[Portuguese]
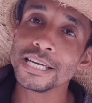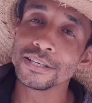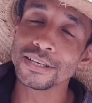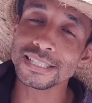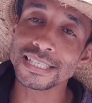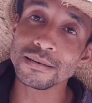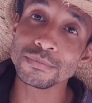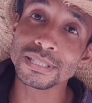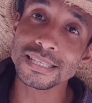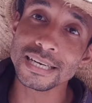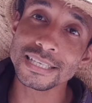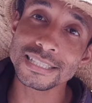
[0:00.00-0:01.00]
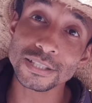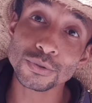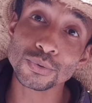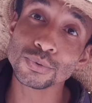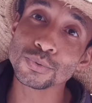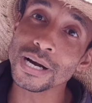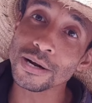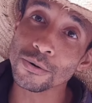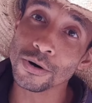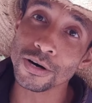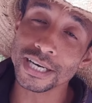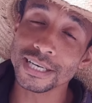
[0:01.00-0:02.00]
nós iremos entrar nesse assunto
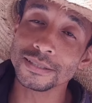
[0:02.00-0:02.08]
agora.